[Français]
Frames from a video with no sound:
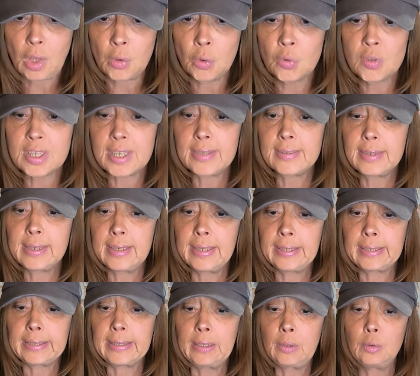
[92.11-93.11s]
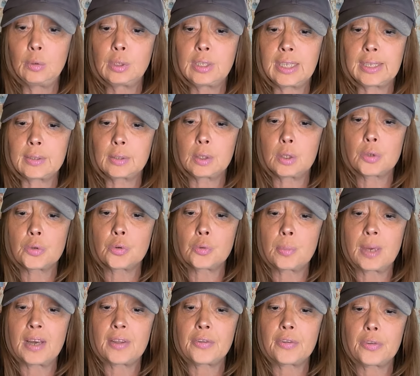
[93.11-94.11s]
Donc ça a été écrit le 14
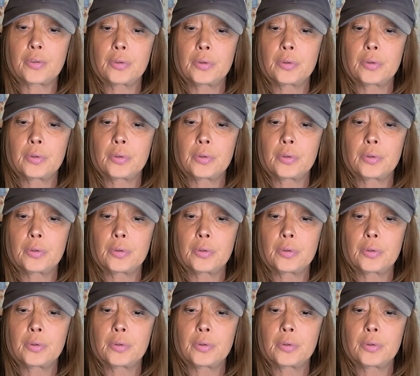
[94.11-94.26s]
mars